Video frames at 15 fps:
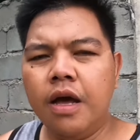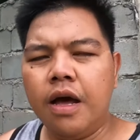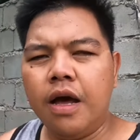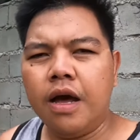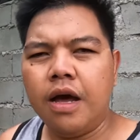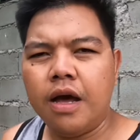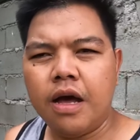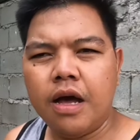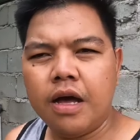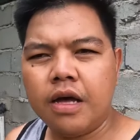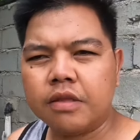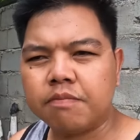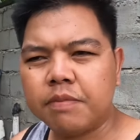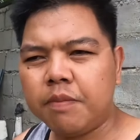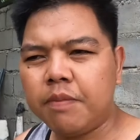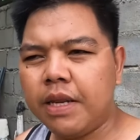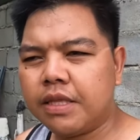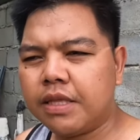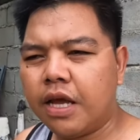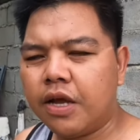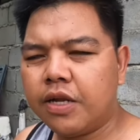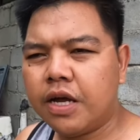Uh, at bibili
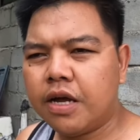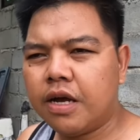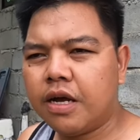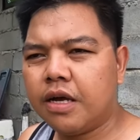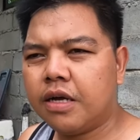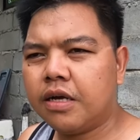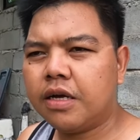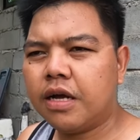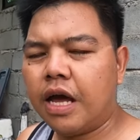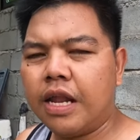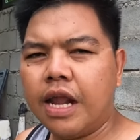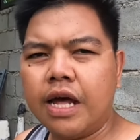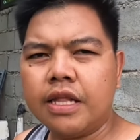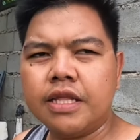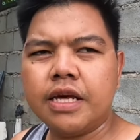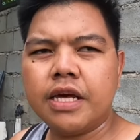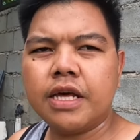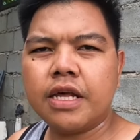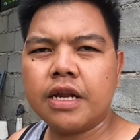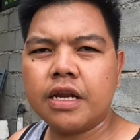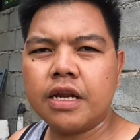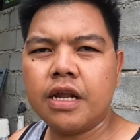tayo ng
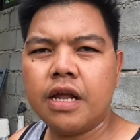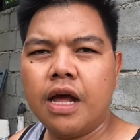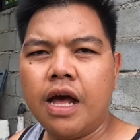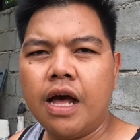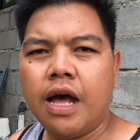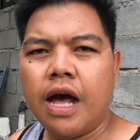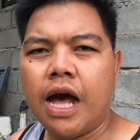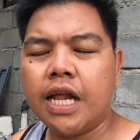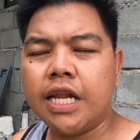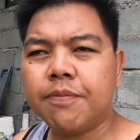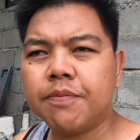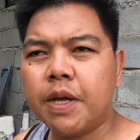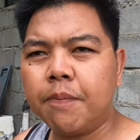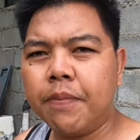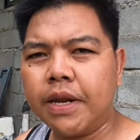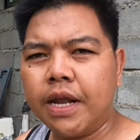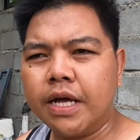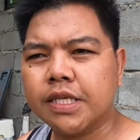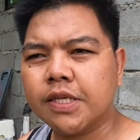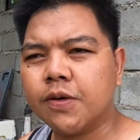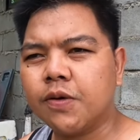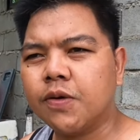another anim na
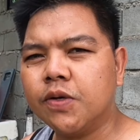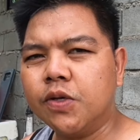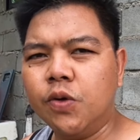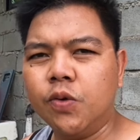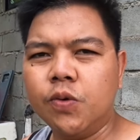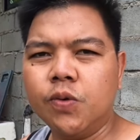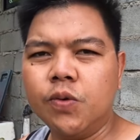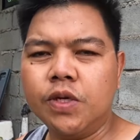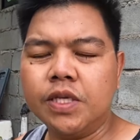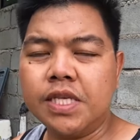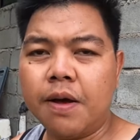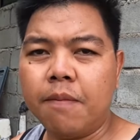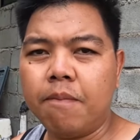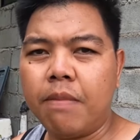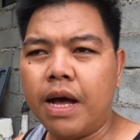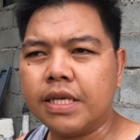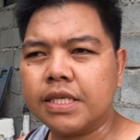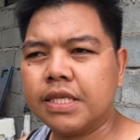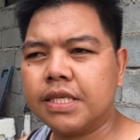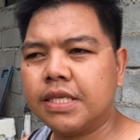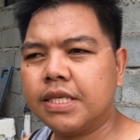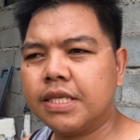piraso. Yung isang
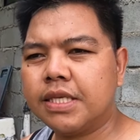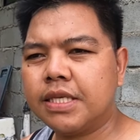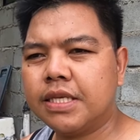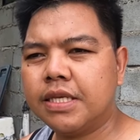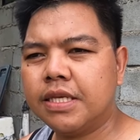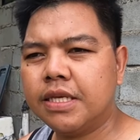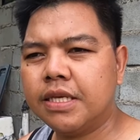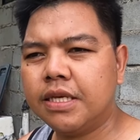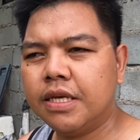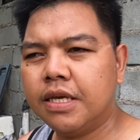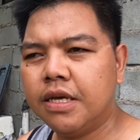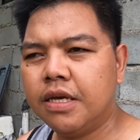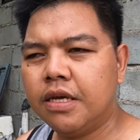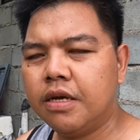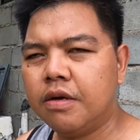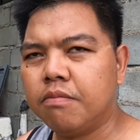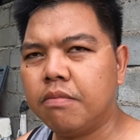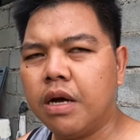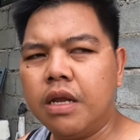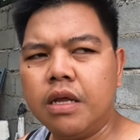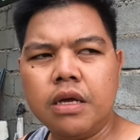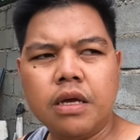box.
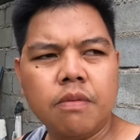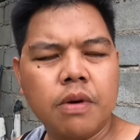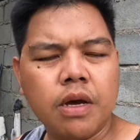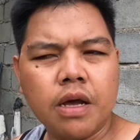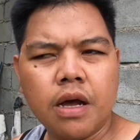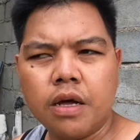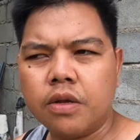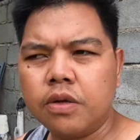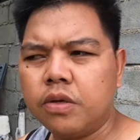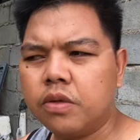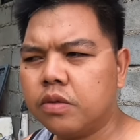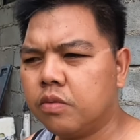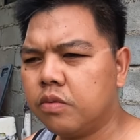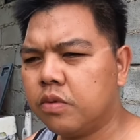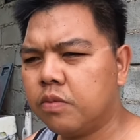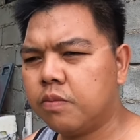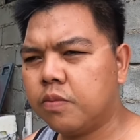Bali, magkano yon